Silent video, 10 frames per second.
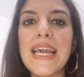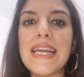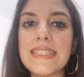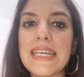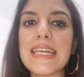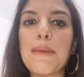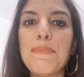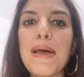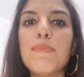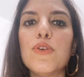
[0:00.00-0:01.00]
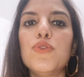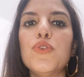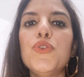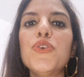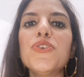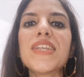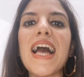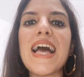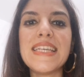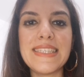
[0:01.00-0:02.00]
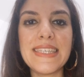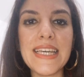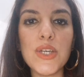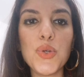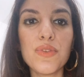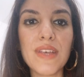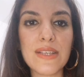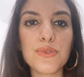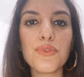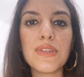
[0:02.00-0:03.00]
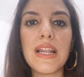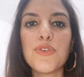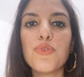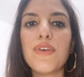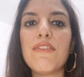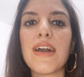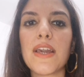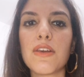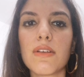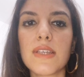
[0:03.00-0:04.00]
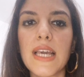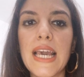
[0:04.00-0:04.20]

étaient capables de neutraliser une version de la nouvelle variante.